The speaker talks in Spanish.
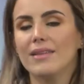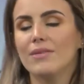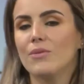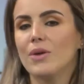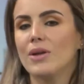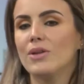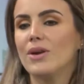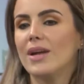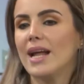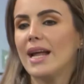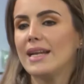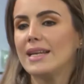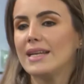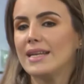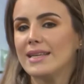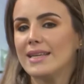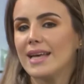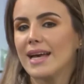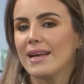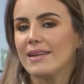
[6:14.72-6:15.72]
Cuando eras
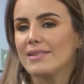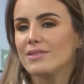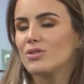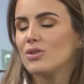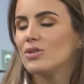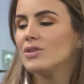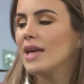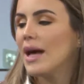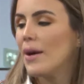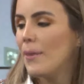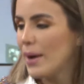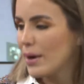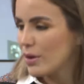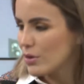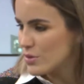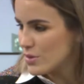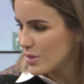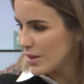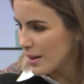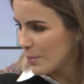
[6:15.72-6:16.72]
niña, ¿soñabas
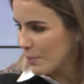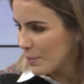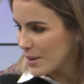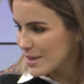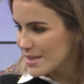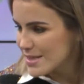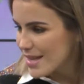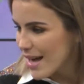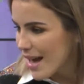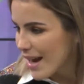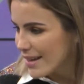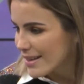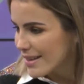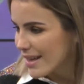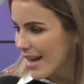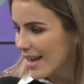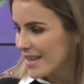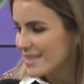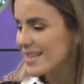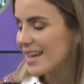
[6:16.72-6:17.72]
con ser
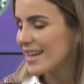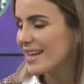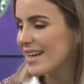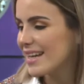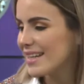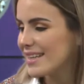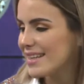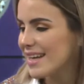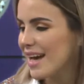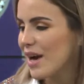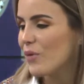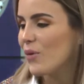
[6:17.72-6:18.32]
empresaria? ¿Ya querías?